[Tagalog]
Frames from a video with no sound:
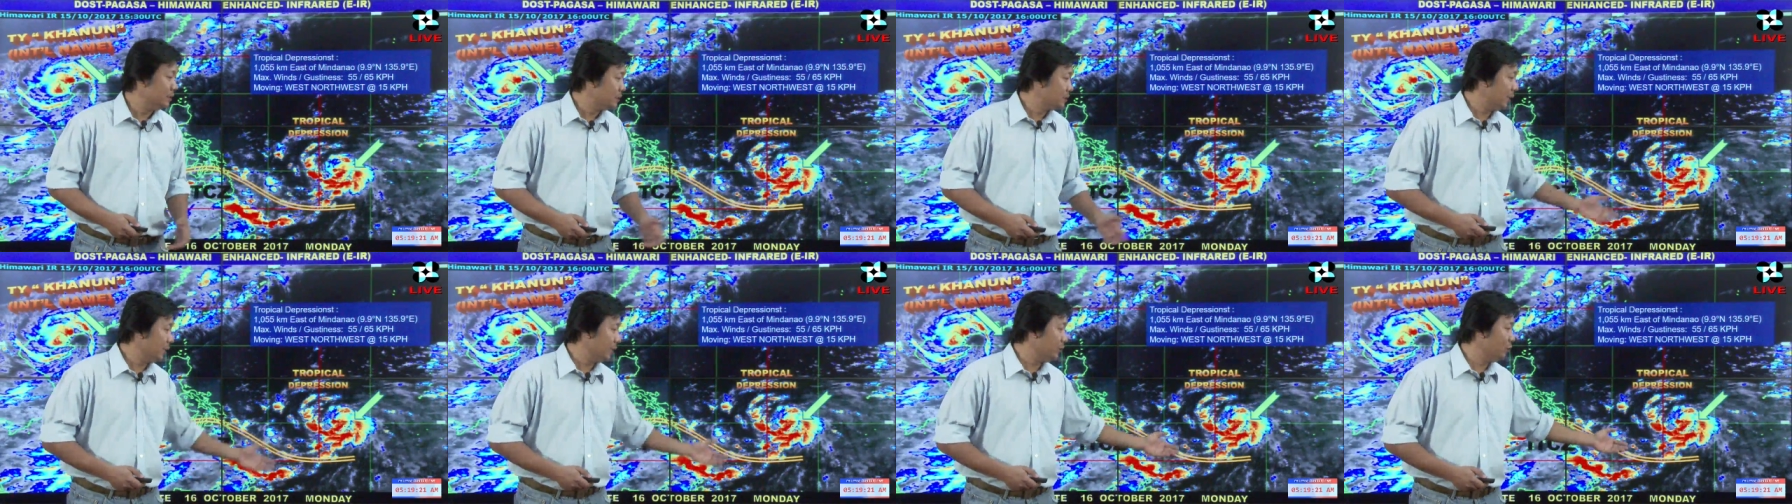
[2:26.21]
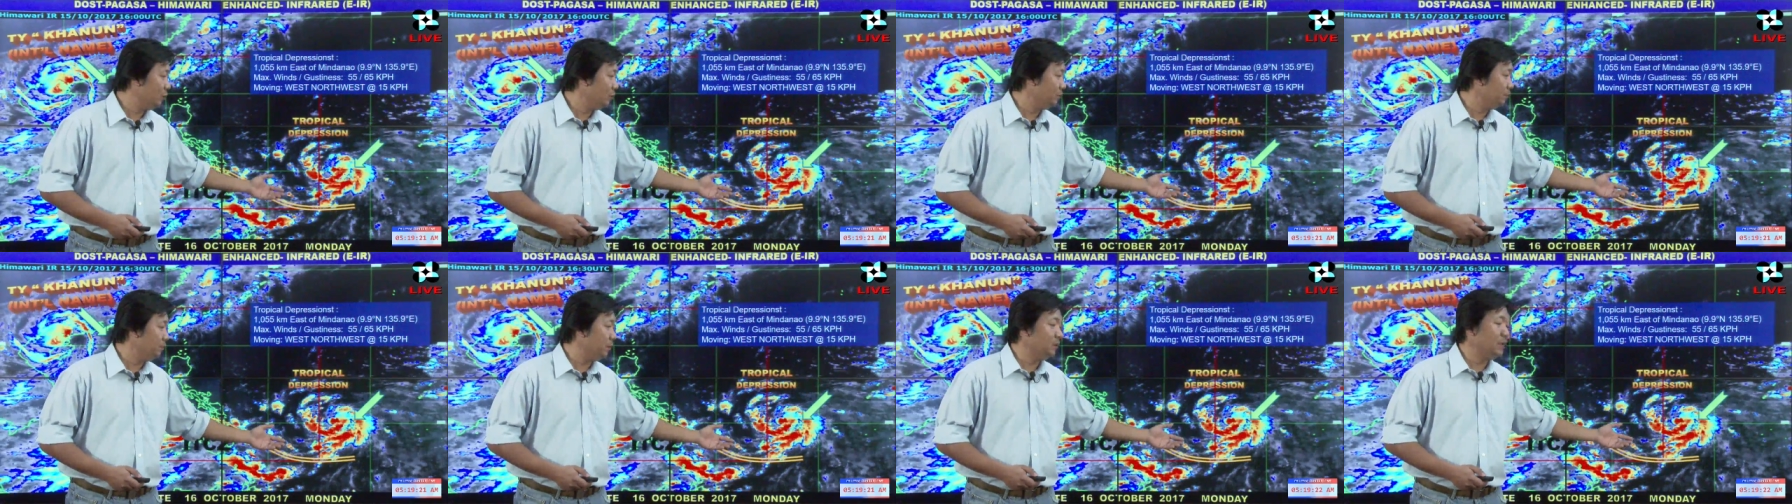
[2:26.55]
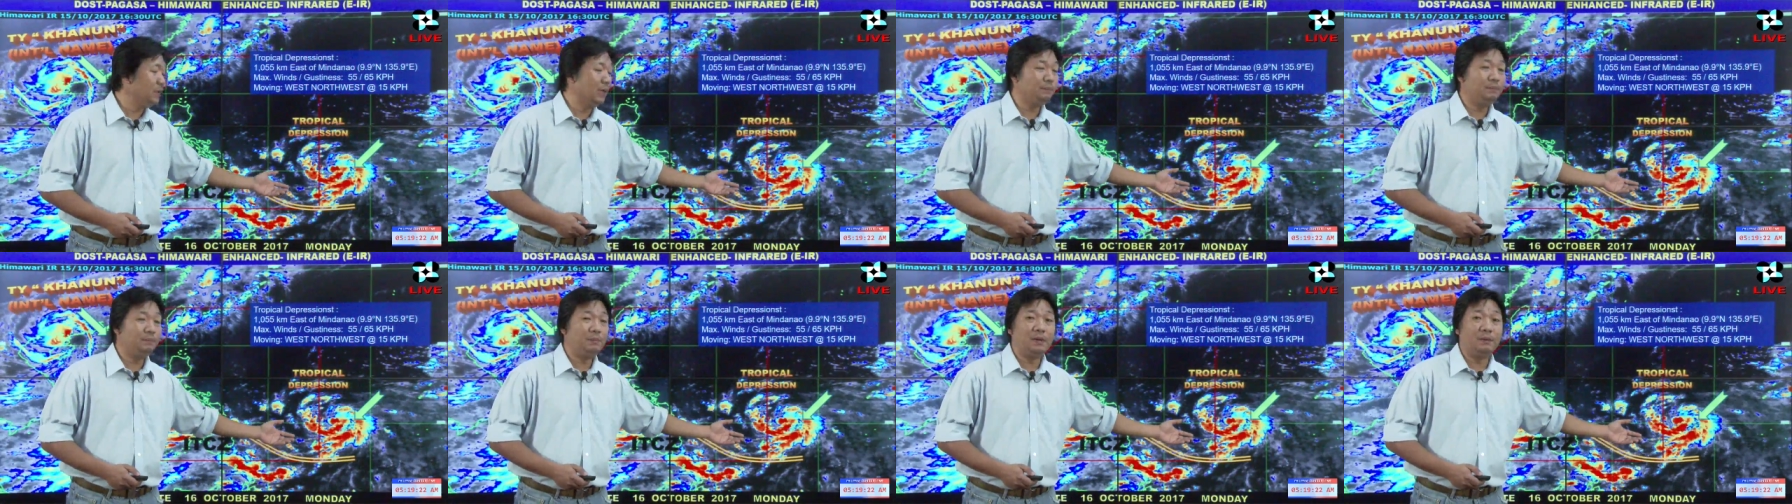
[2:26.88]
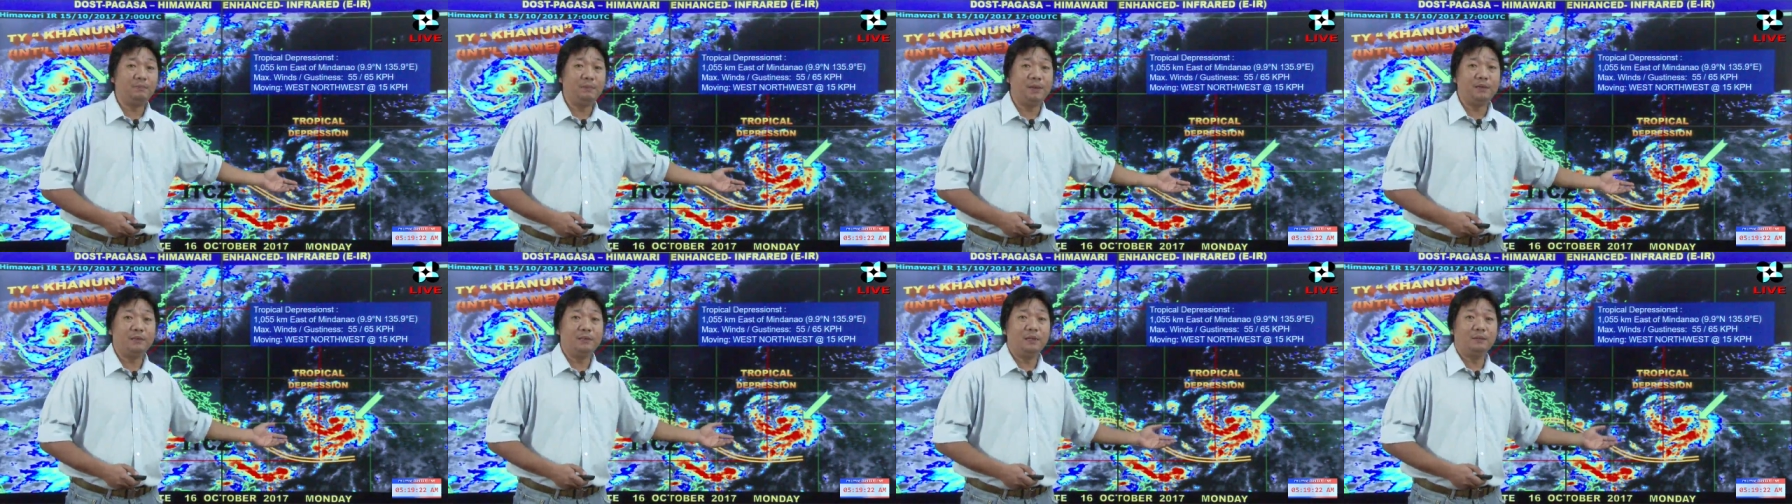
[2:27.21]
Sa ngayon po,
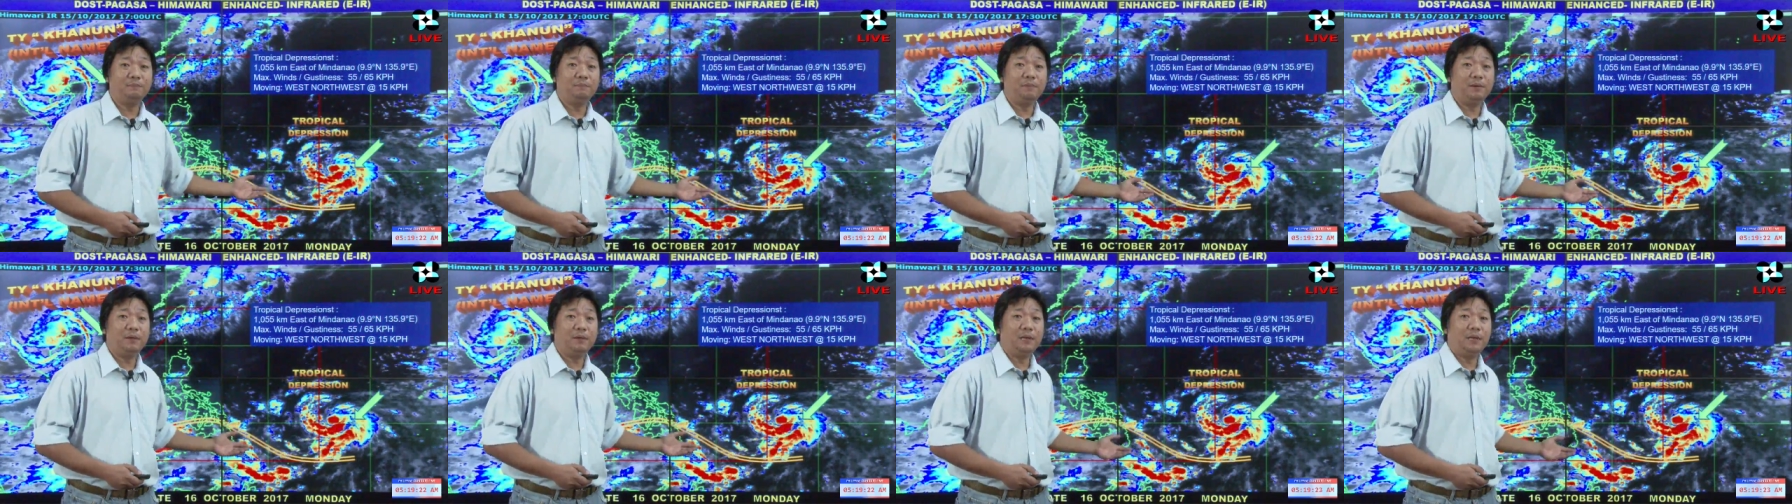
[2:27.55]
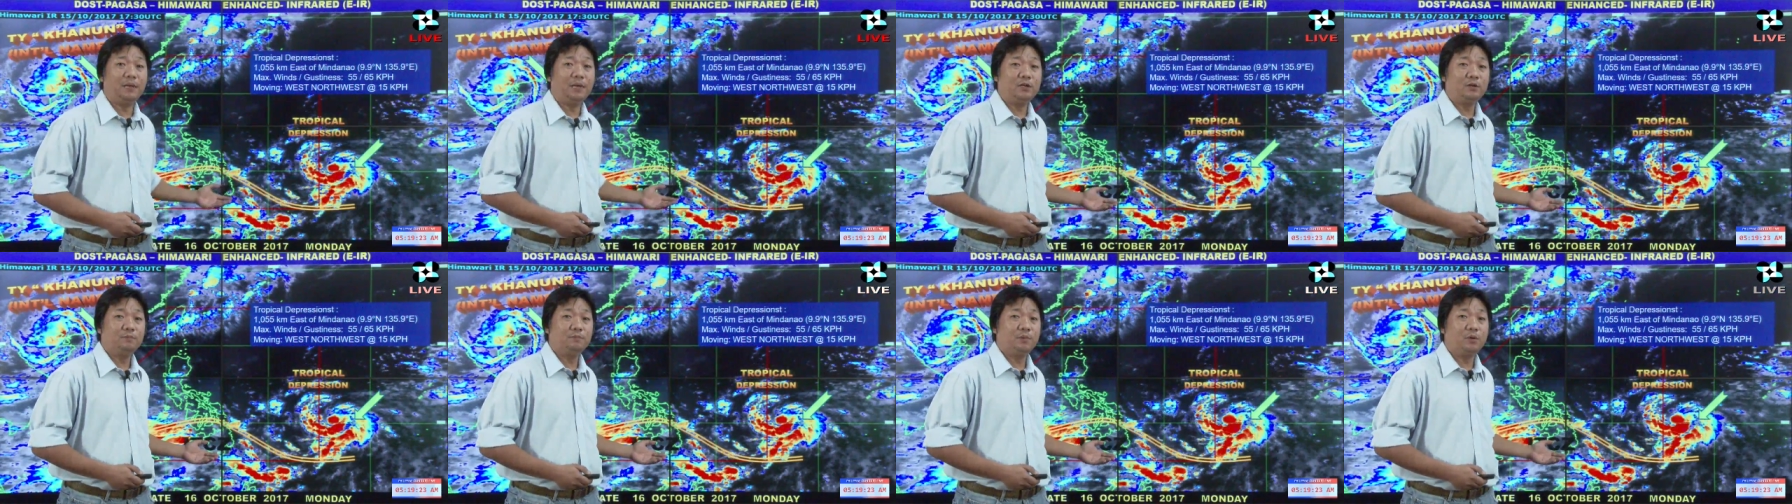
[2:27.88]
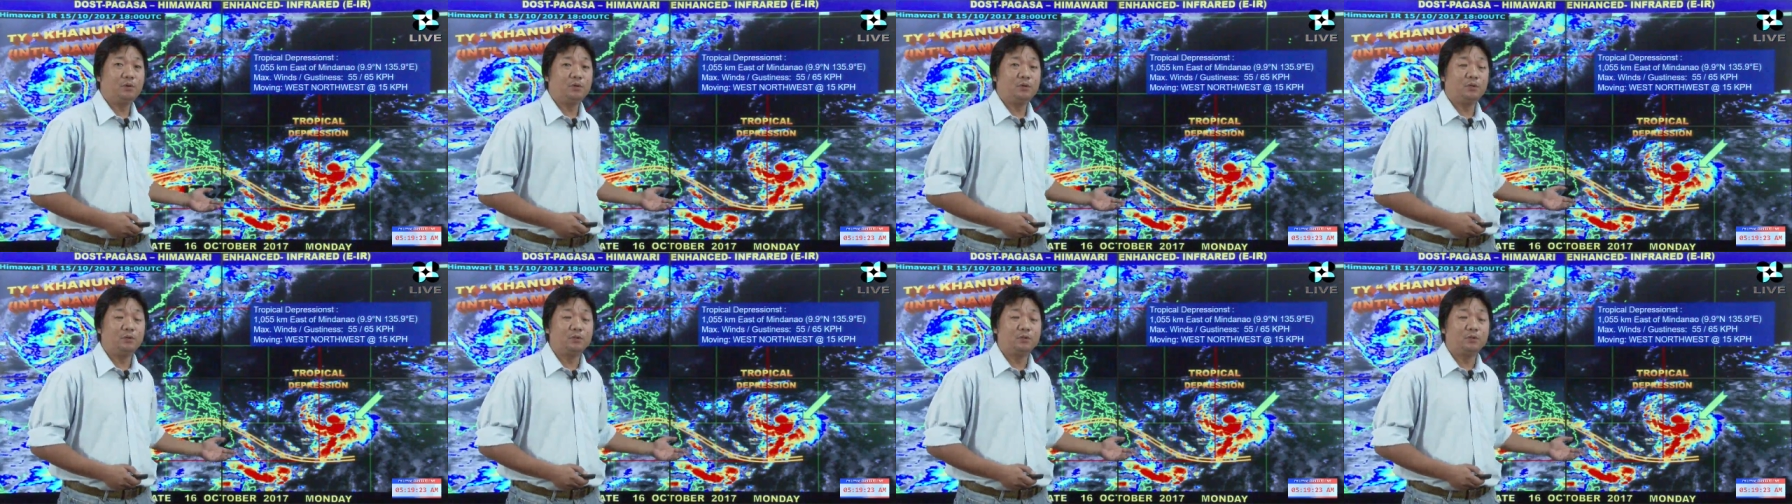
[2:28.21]
napakapal, napakalayo pa ho